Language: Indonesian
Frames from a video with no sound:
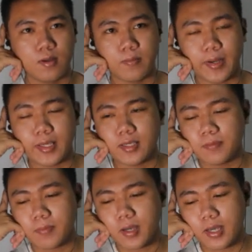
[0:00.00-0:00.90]

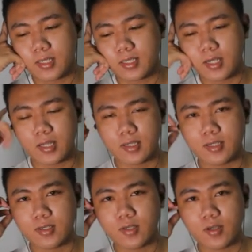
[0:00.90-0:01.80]
apalagi
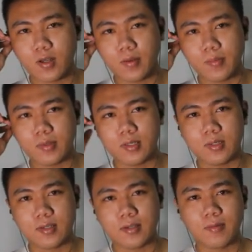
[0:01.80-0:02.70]
penghasilan
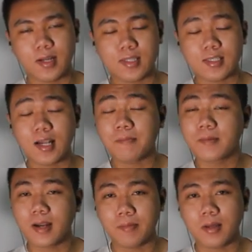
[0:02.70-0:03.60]
ibaratnya
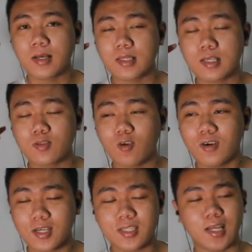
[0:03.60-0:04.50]
selebgram uh,
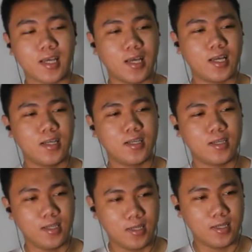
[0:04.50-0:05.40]
tiktokers lah ya. ya